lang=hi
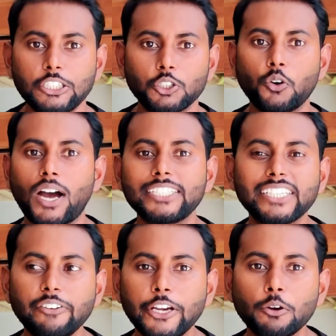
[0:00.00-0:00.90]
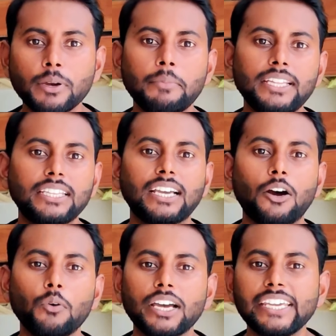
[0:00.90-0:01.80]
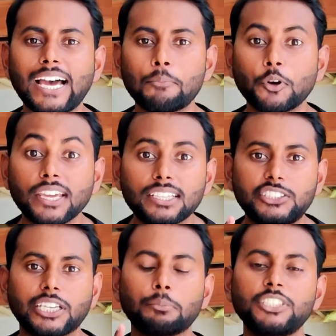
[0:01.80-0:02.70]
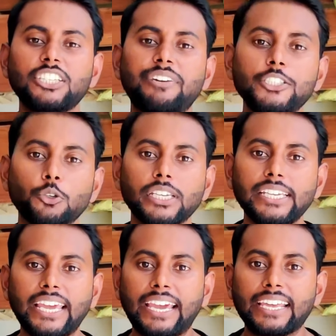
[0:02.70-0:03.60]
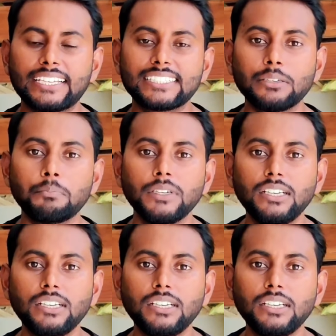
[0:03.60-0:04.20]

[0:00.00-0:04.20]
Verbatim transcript: तो आज की वीडियो में मैं दिखाऊंगा कि आपको एक जर्मन शेफर्ड जो कि एग्रेसिव